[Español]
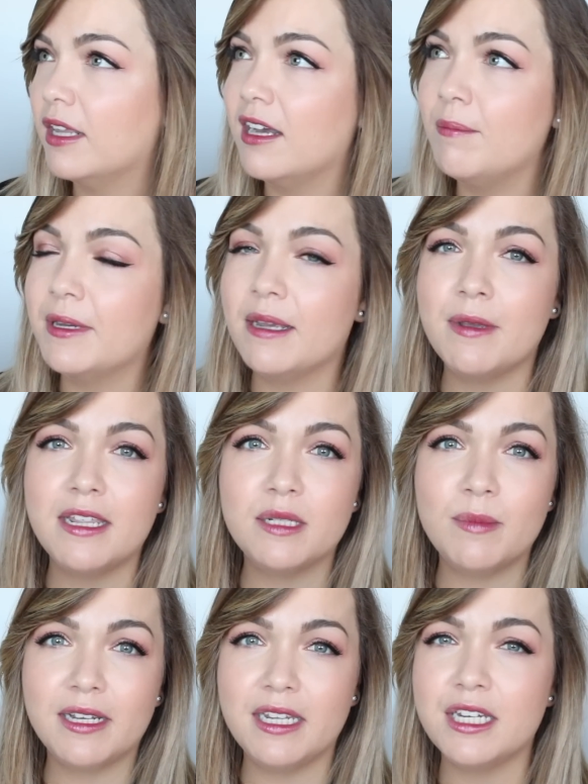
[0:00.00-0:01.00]
déjame que me
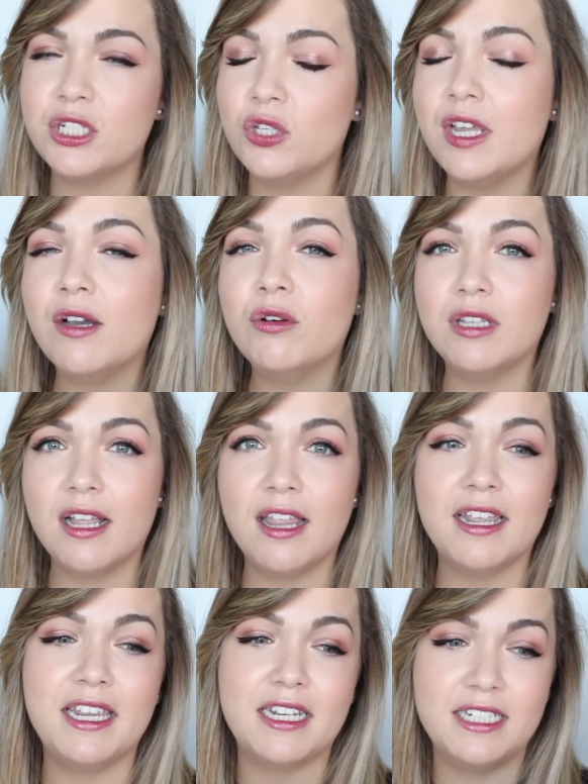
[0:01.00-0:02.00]
desmaquille, estoy
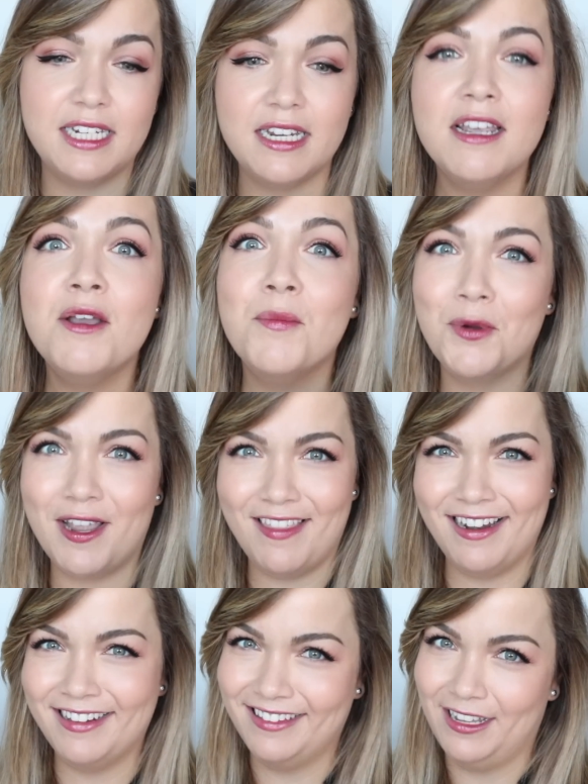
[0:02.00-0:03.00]
agotada, y así voy
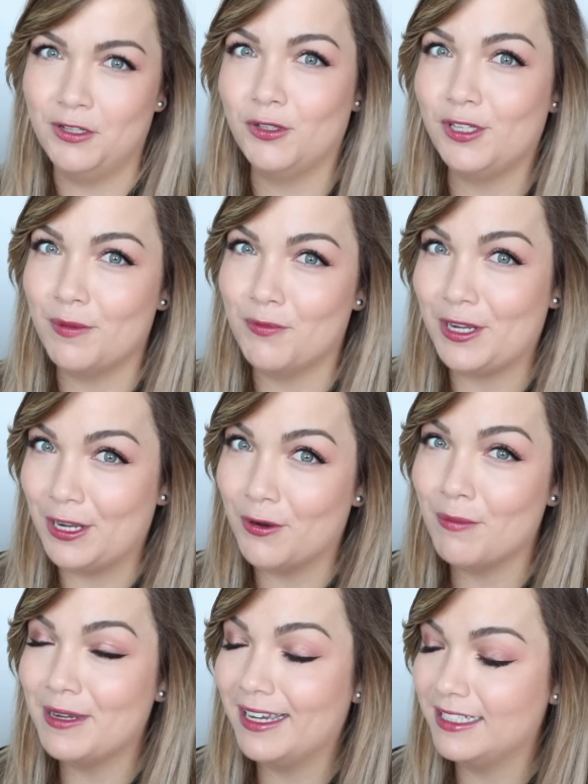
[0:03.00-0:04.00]
adelantando tiempo y
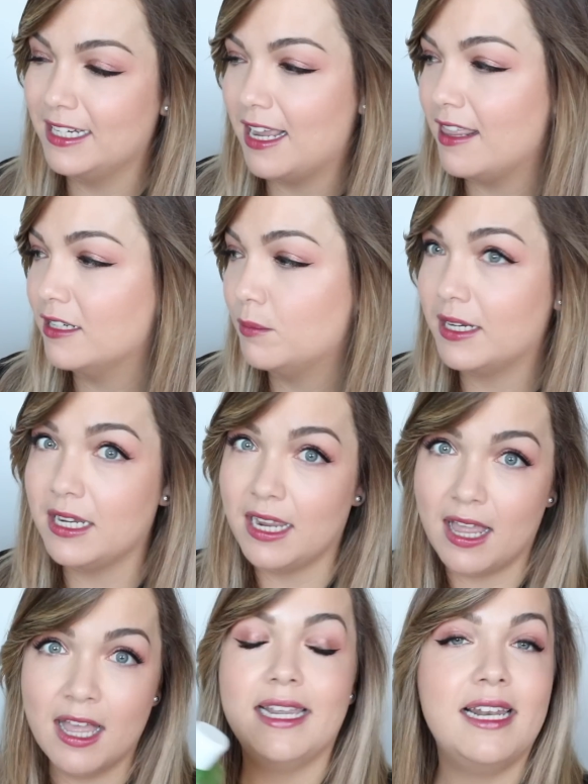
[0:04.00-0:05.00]
llego a mi casa ya
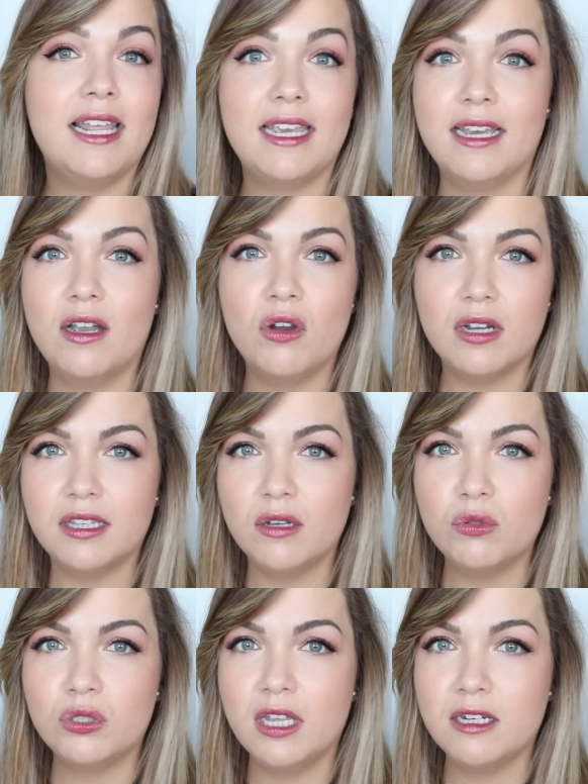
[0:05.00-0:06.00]
desmaquillada. Y le dije, ¿con qué
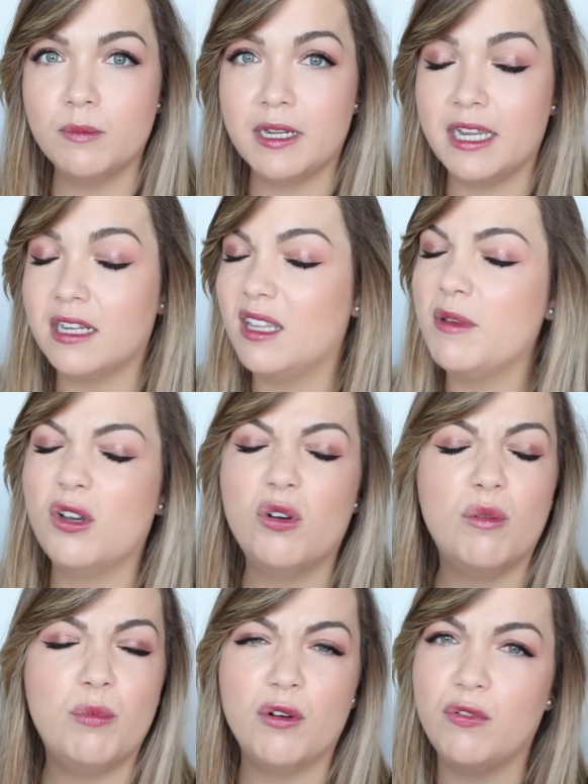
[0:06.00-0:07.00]
te gusta desmaquillarte? me
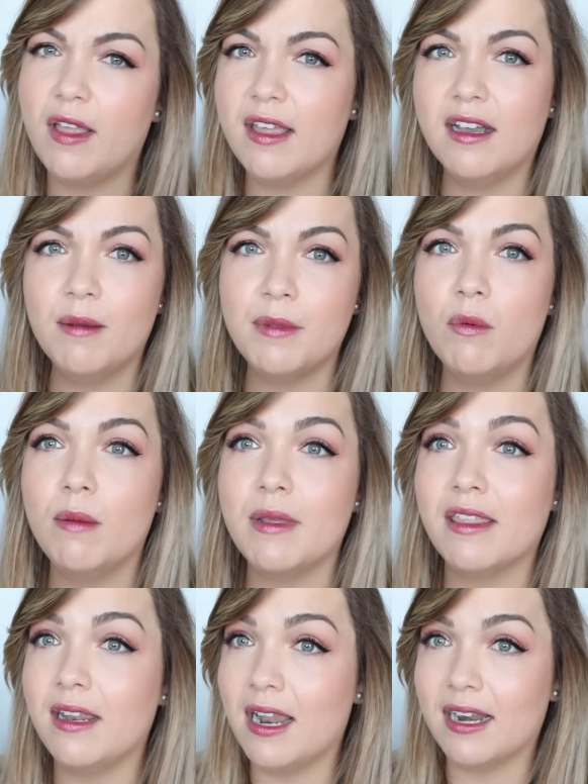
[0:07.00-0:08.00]
dijo, porfa, déjame agua
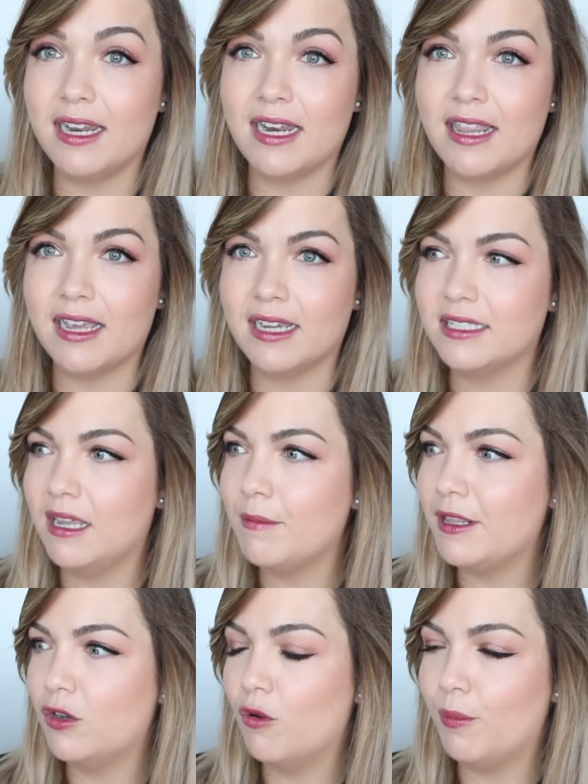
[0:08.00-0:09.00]
micelar. Y le dejé esta y
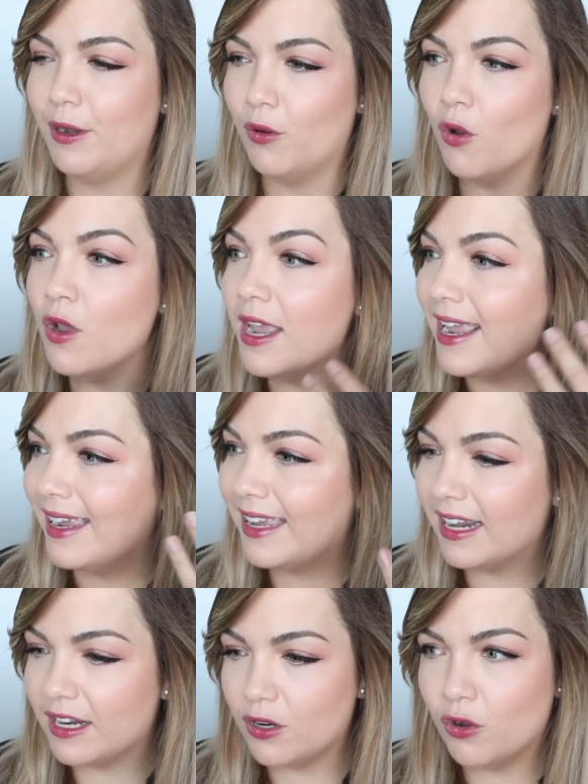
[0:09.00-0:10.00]
me dijo, pero
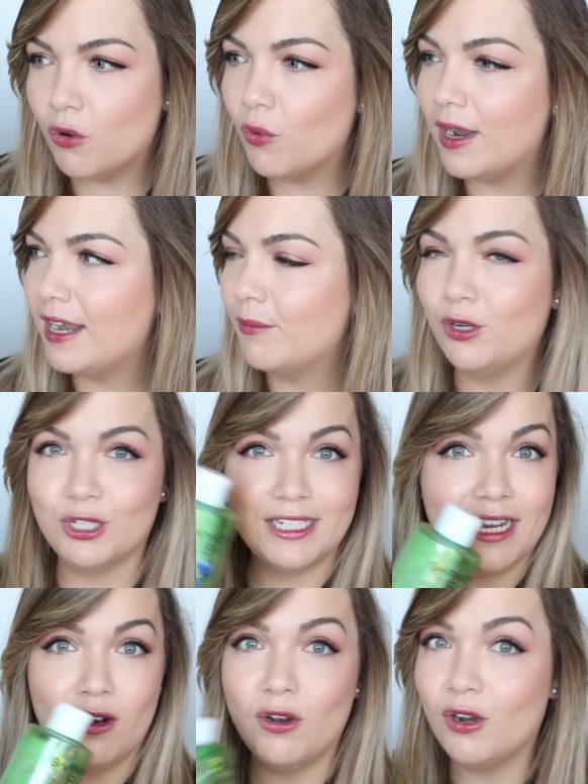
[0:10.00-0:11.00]
qué rico huele. Bueno,
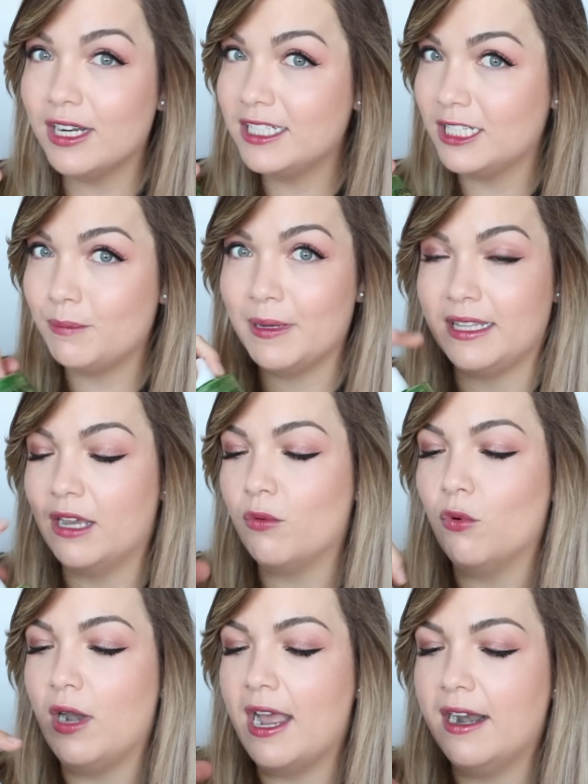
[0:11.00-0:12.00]
es que el olor es
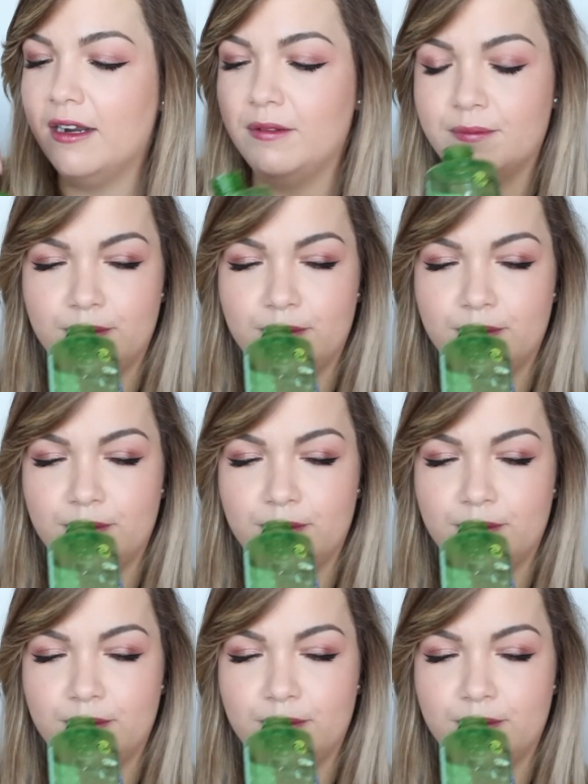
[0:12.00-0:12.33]
espectacular.